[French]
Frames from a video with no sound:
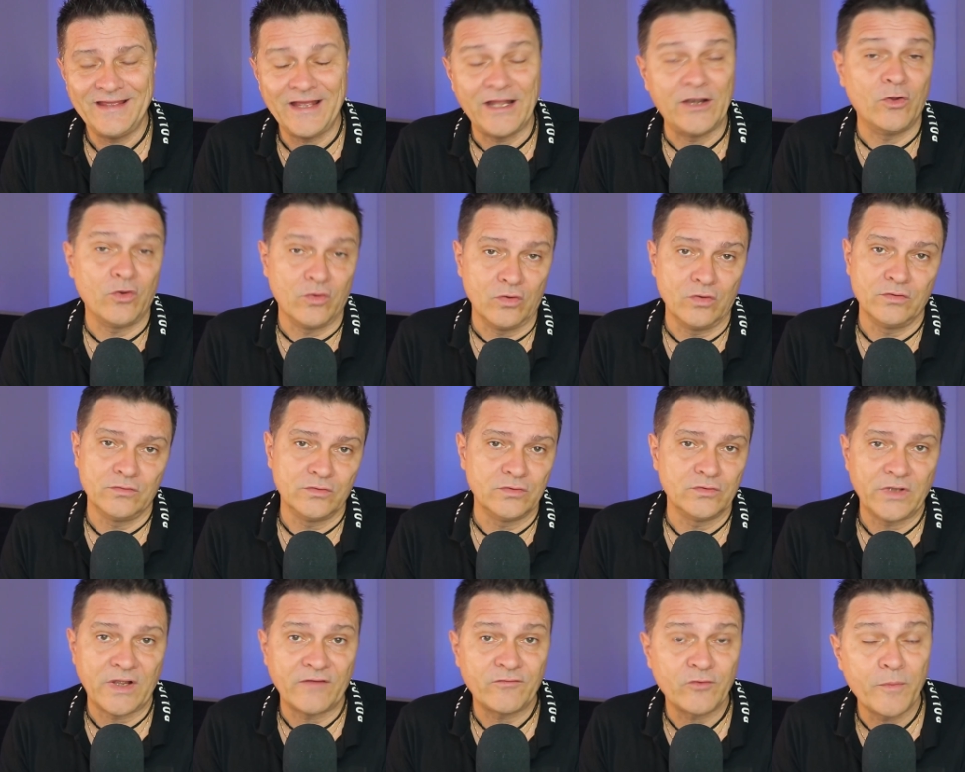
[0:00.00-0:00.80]
Alors,
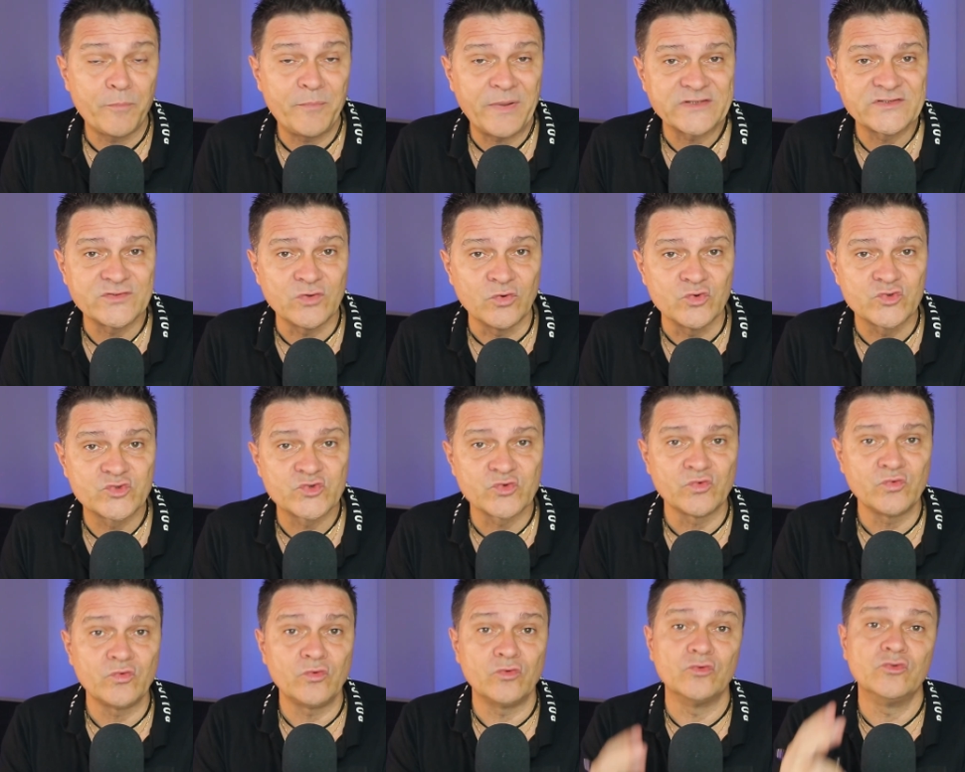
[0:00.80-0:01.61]
euh, avant de passer au
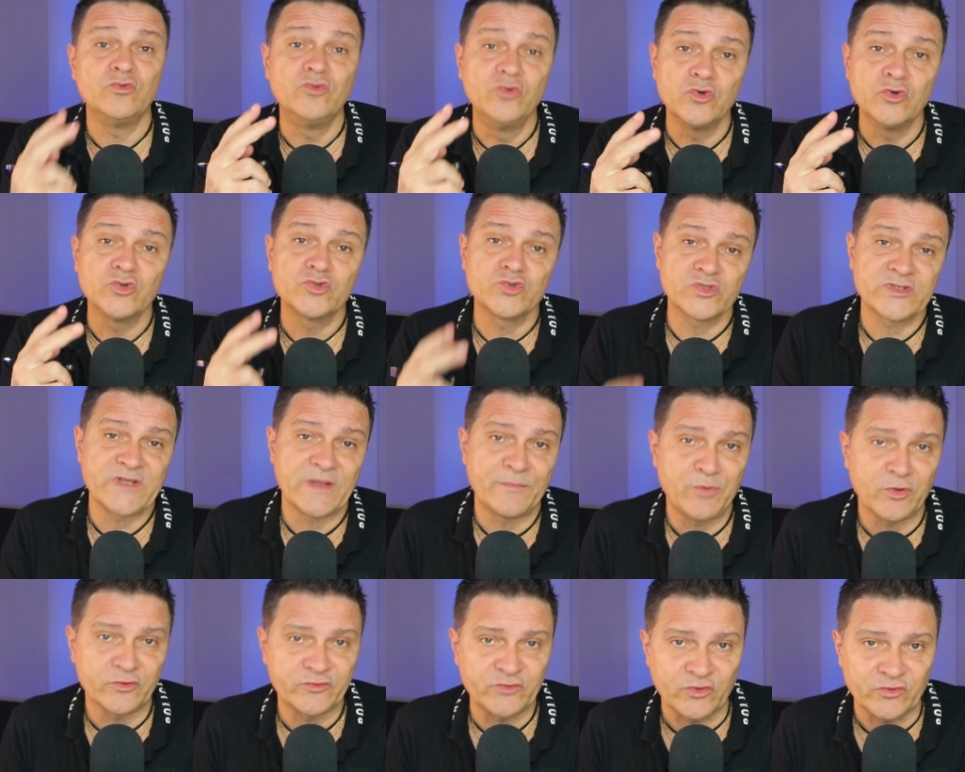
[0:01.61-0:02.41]
son, deux choses
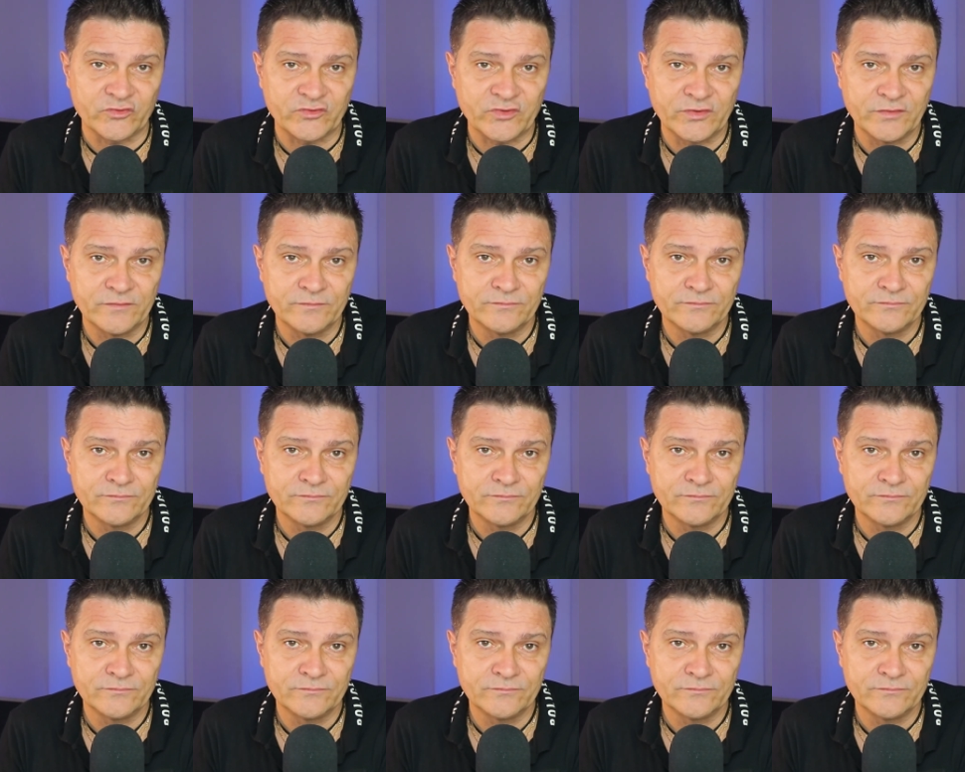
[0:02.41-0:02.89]
importantes.